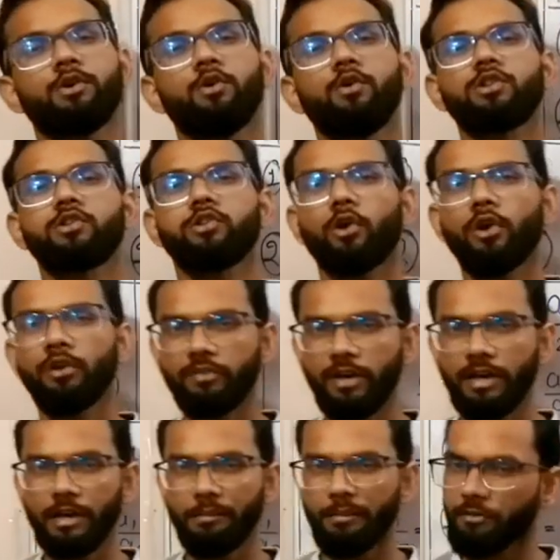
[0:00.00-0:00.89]
को सॉल्व
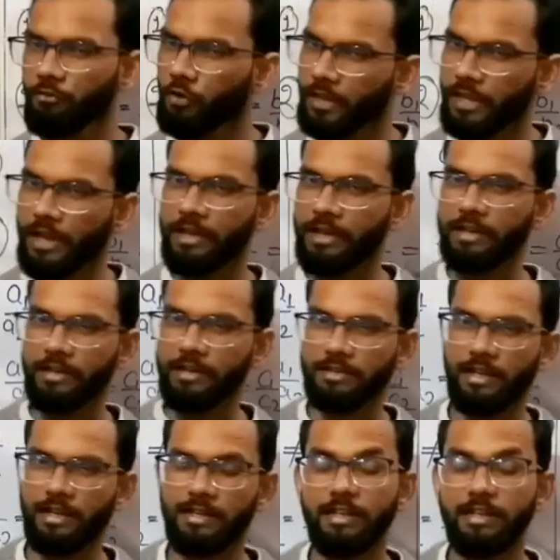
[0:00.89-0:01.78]
करने में वो यही लगता
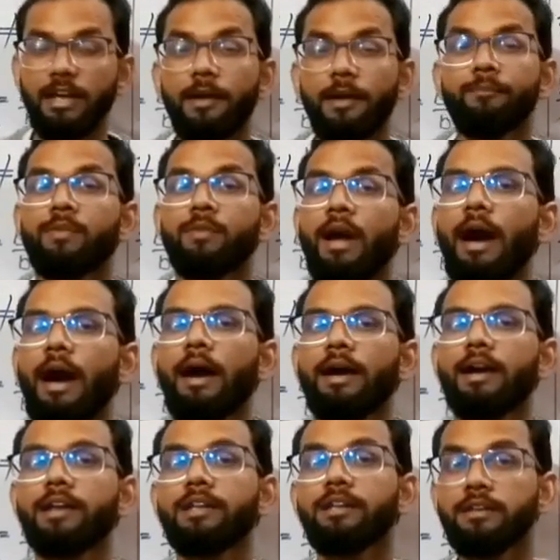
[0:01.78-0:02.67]
है ठीक है
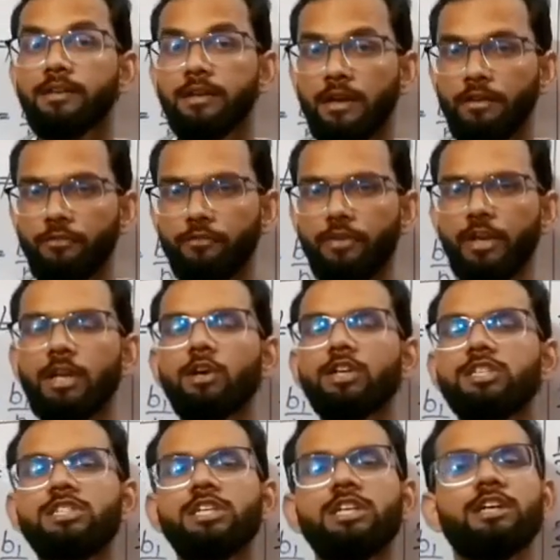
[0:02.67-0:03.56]
अगर वीडियो
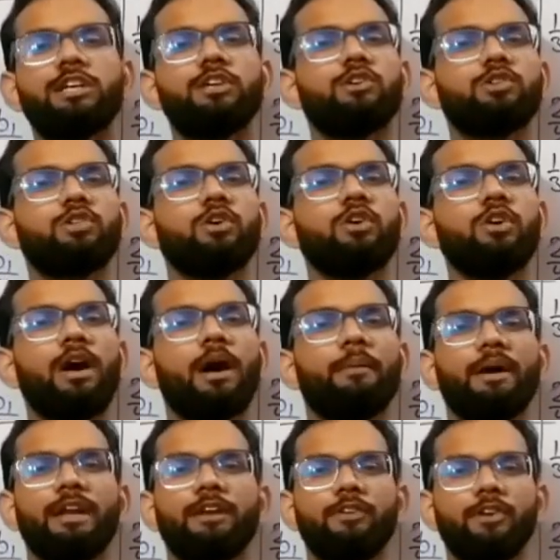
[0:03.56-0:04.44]
अच्छी लगी हो तो
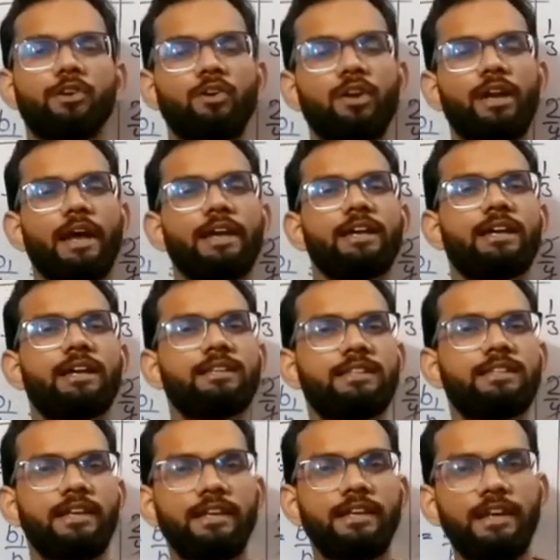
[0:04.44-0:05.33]
हमारे वीडियो को लाइक करते
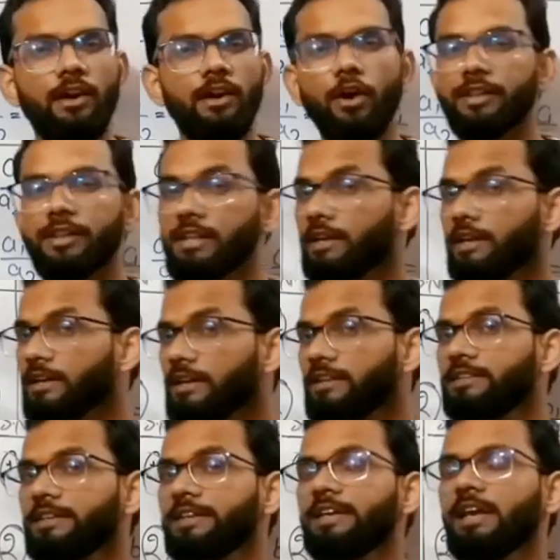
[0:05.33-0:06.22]
रहिए और शेयर
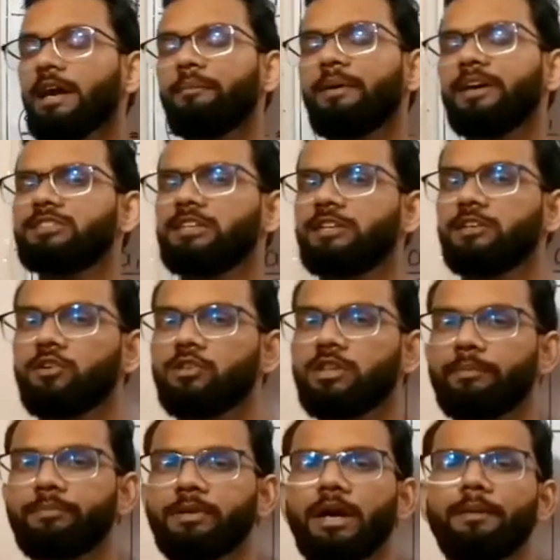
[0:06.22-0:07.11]
करते रहिए हमारे चैनल को
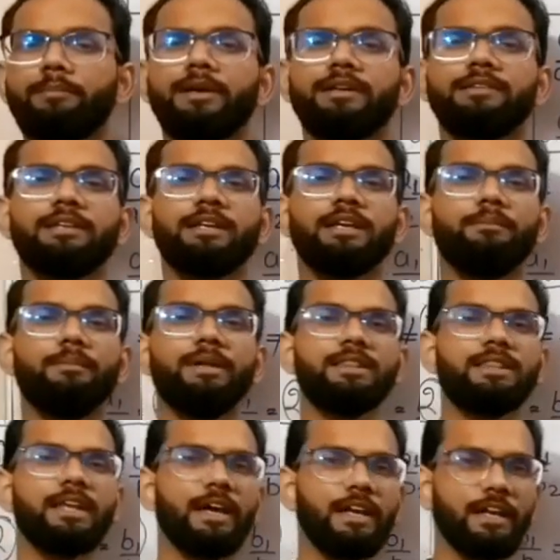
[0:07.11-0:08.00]
सब्सक्राइब करते रहिए
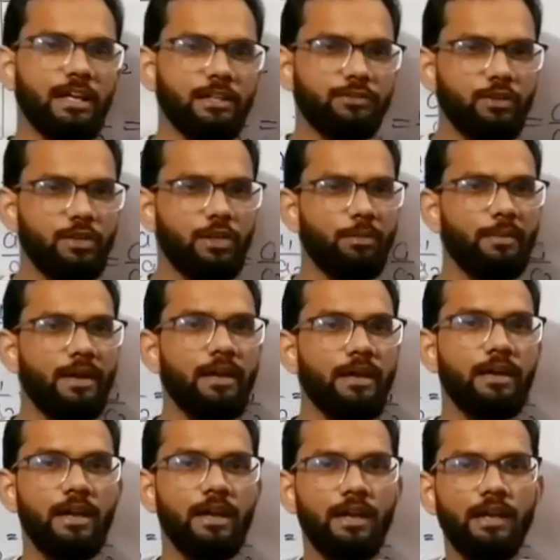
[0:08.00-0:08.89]
मिलते हैं नेक्स्ट वीडियो
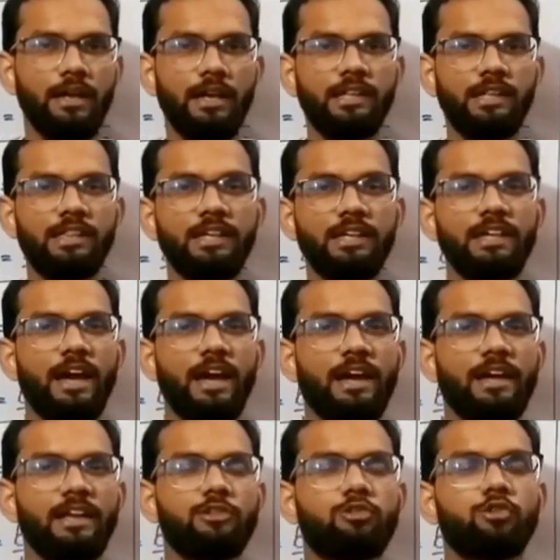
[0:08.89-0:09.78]
में इसी के
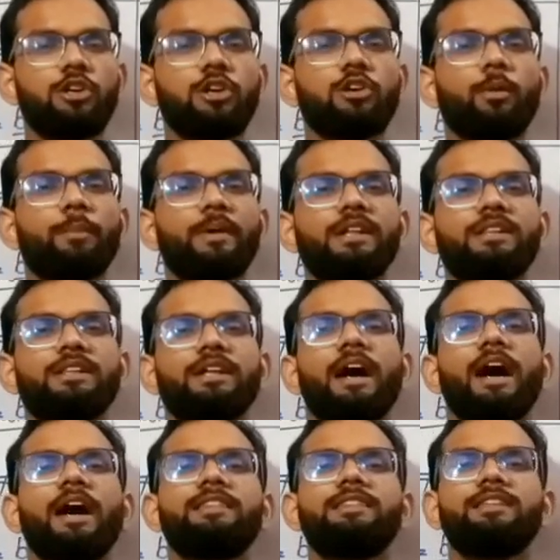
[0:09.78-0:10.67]
आगे दूसरे टॉपिक के
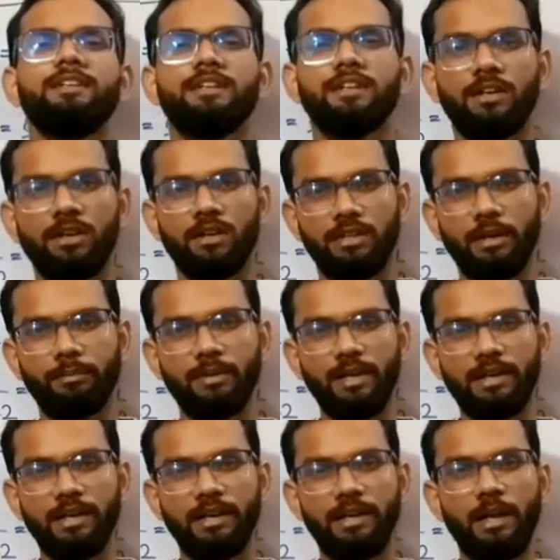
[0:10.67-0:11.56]
साथ तब तक
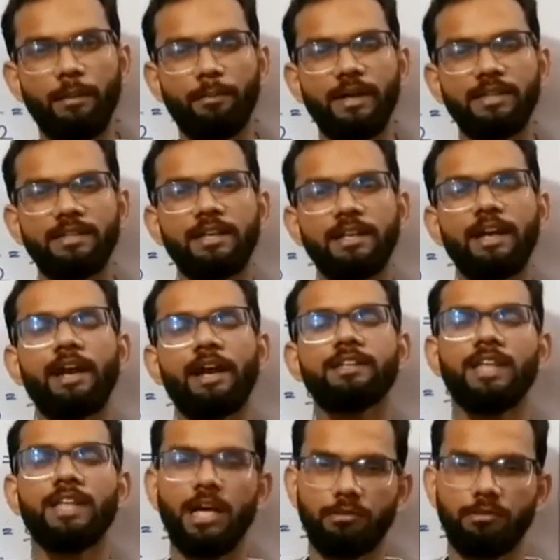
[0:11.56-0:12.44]
के लिए पढ़ते रहिए एंड
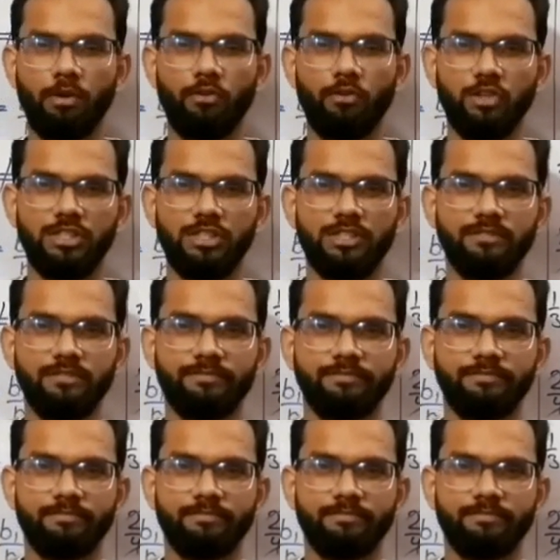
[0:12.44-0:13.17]
थैंक फॉर वॉचिंग